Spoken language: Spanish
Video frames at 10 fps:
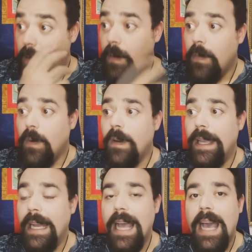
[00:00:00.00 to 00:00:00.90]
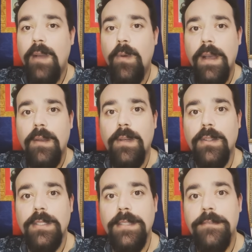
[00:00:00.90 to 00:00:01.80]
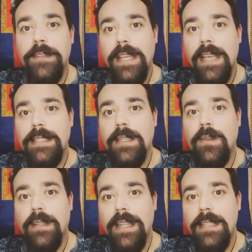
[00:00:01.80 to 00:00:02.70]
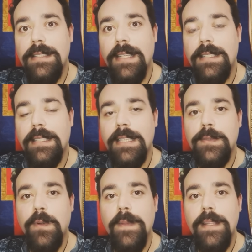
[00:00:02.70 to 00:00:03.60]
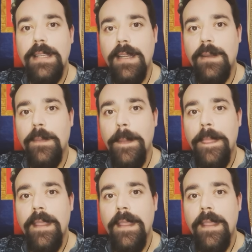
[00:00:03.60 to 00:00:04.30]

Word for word: como el agua cuando se enfría y se condensa y se transforma en hielo,